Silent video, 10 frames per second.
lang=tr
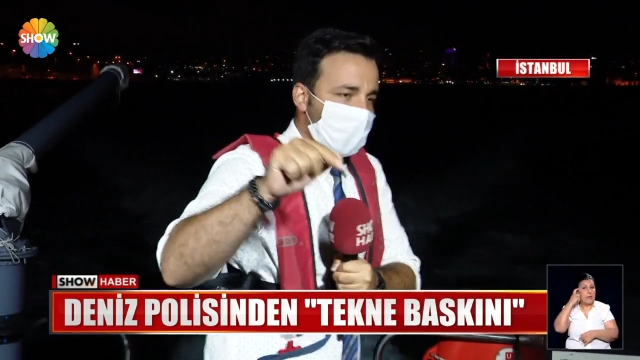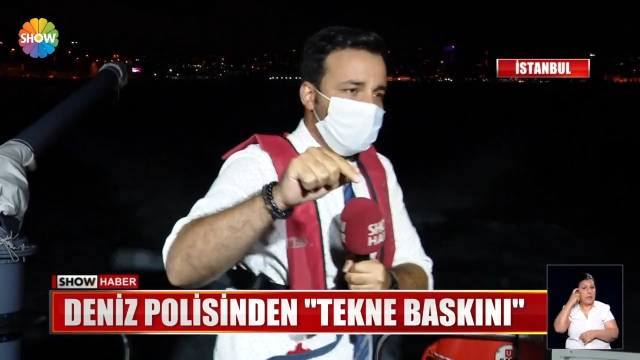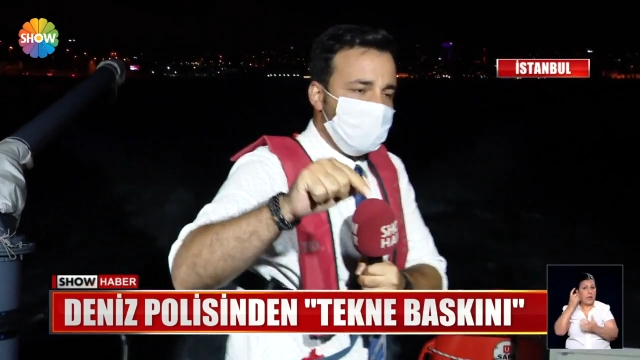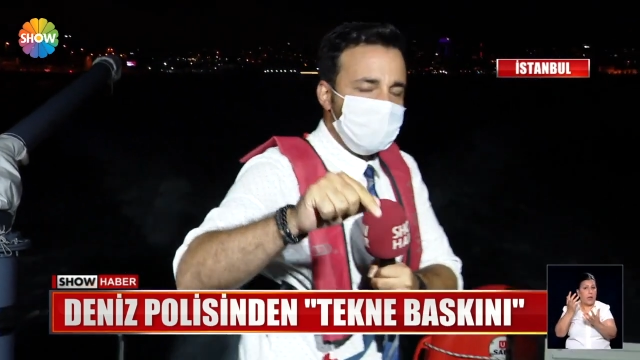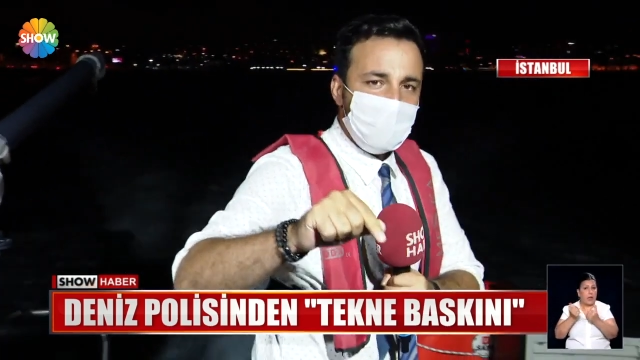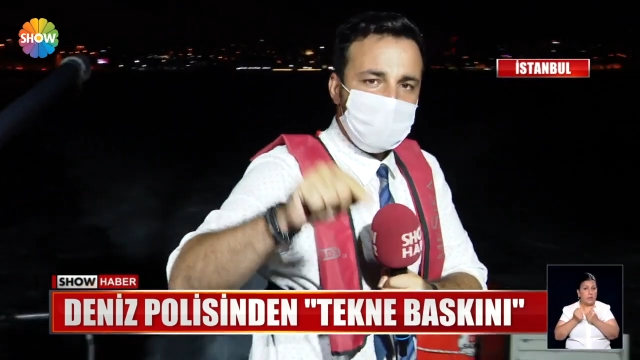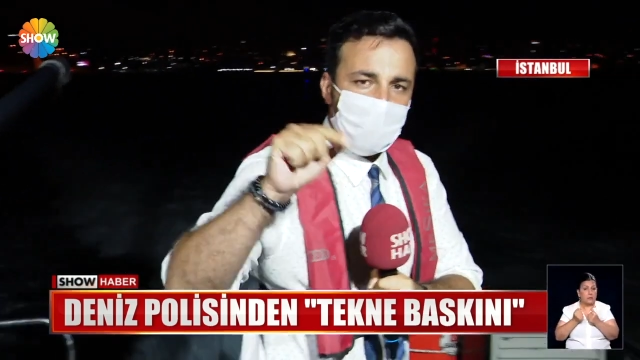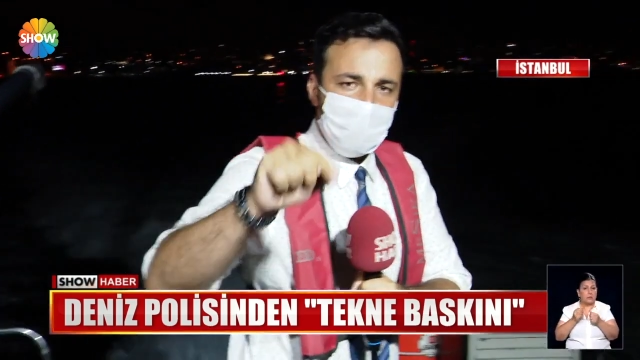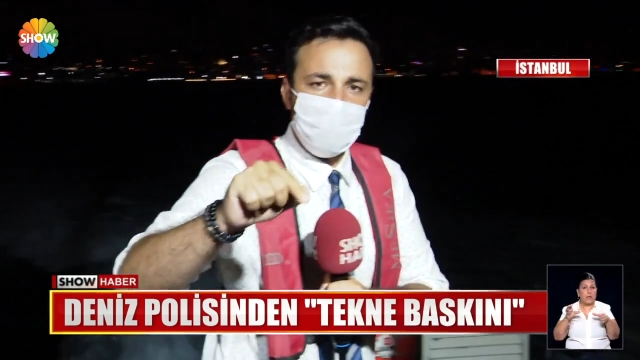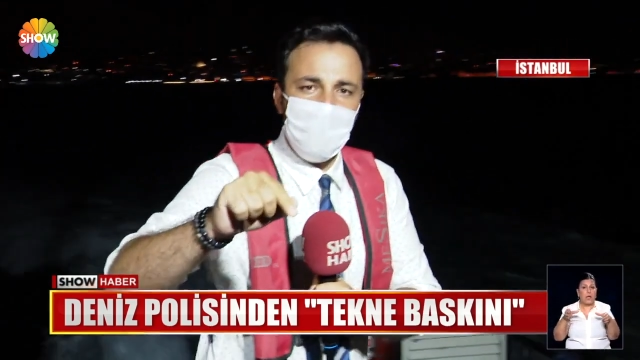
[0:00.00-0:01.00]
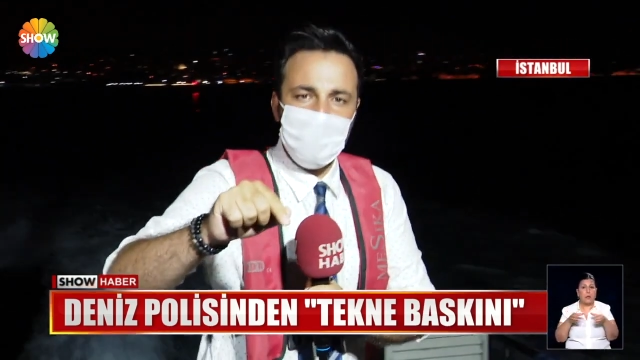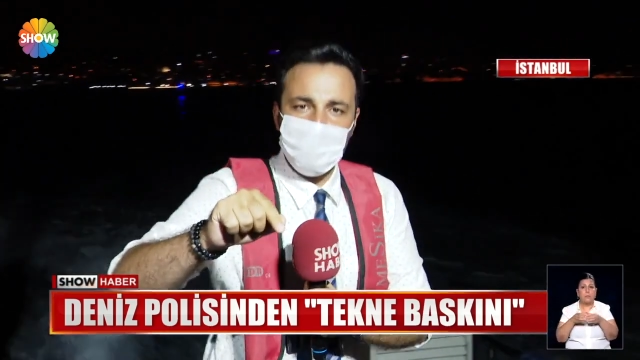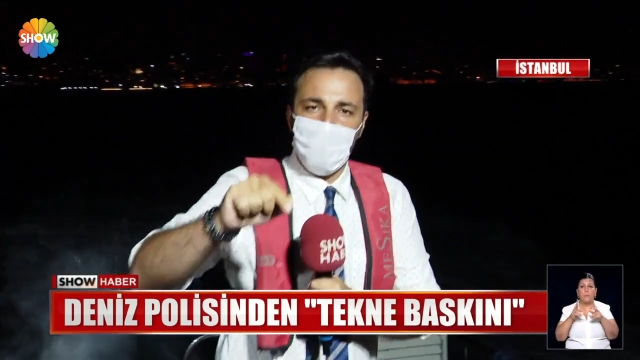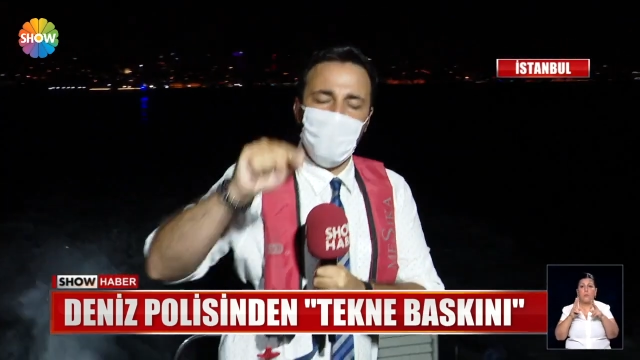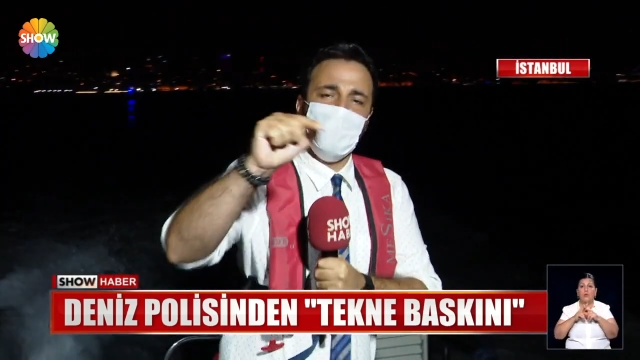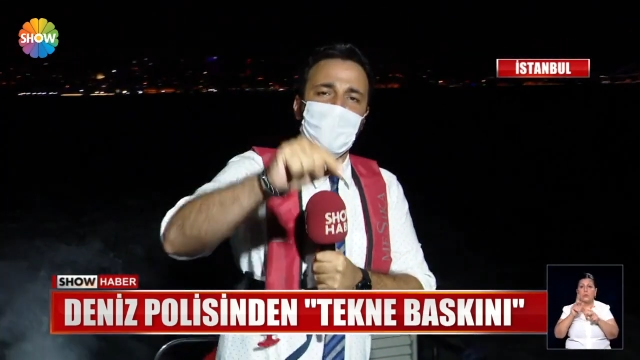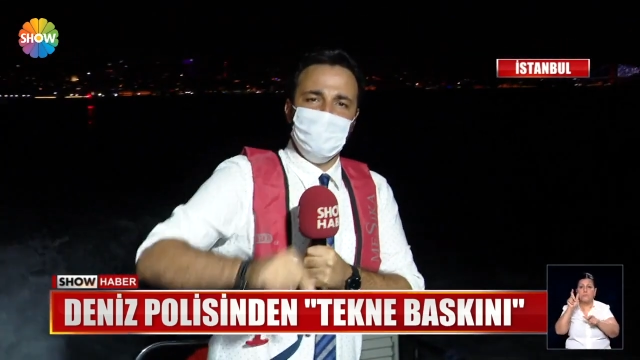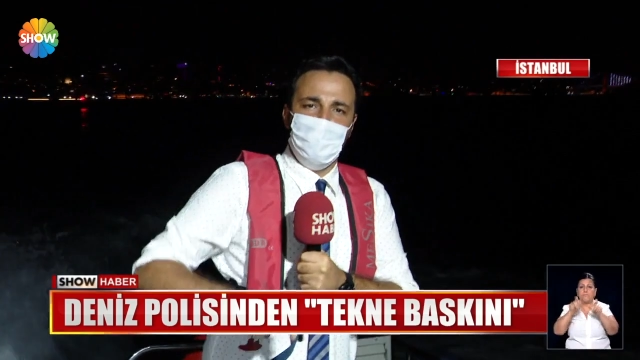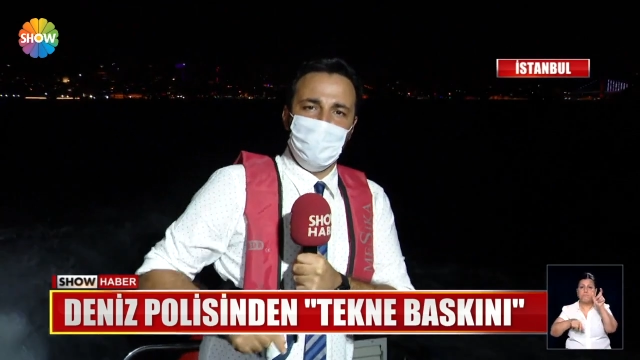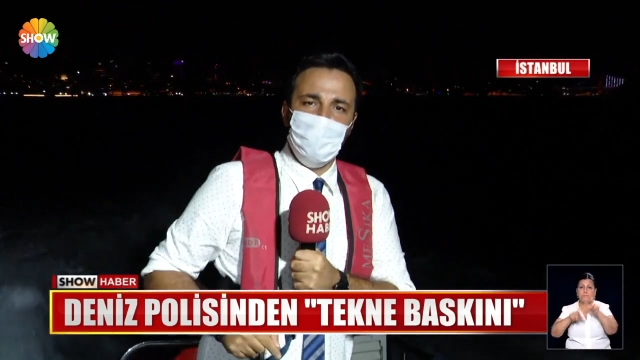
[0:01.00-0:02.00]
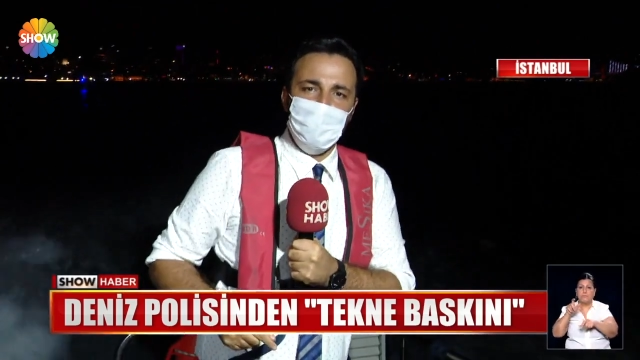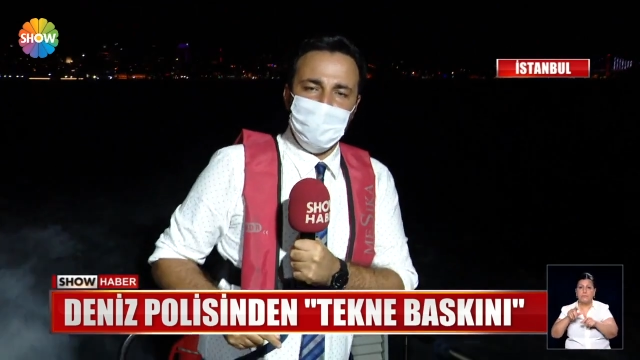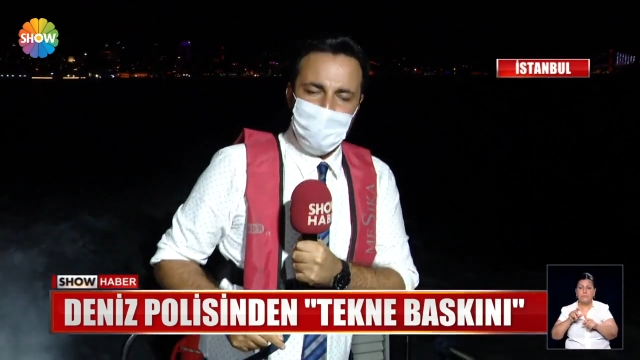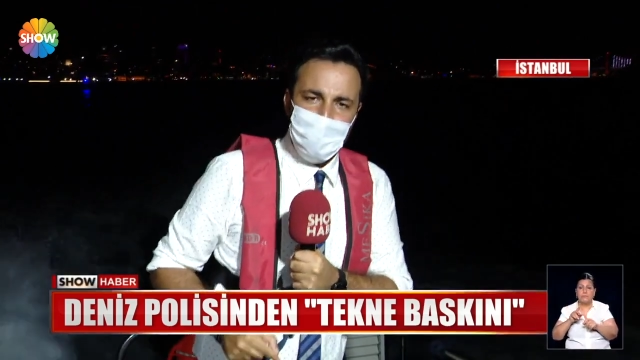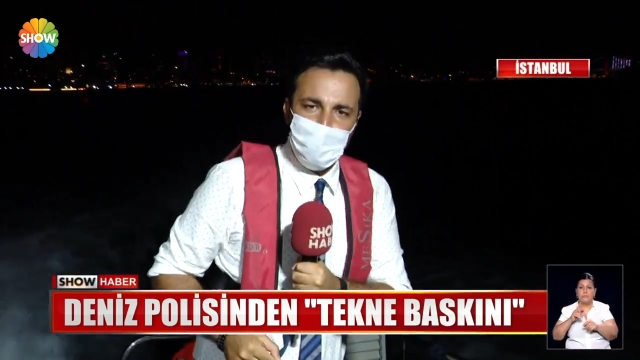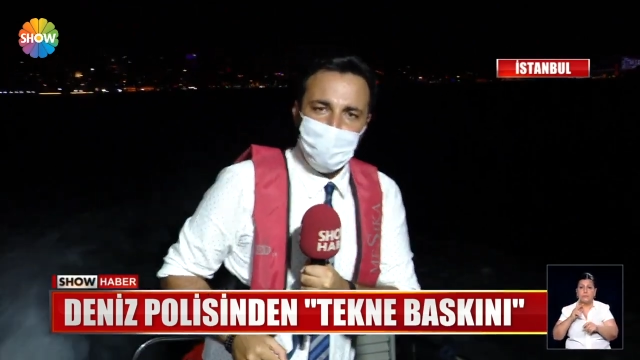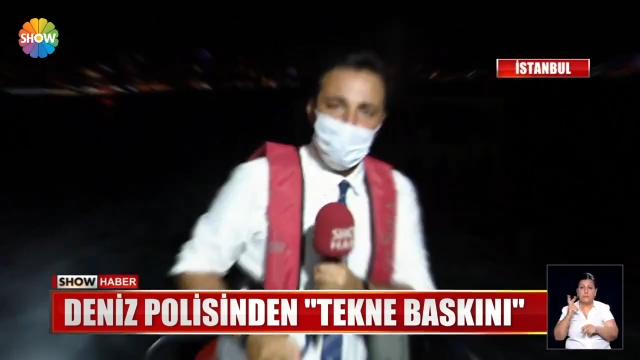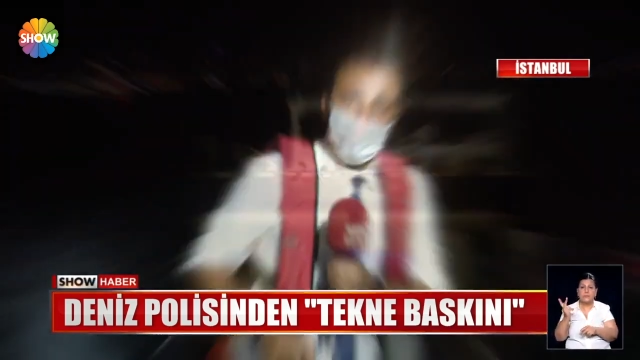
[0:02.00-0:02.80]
Ekipler son sürat oraya doğru ilerliyor.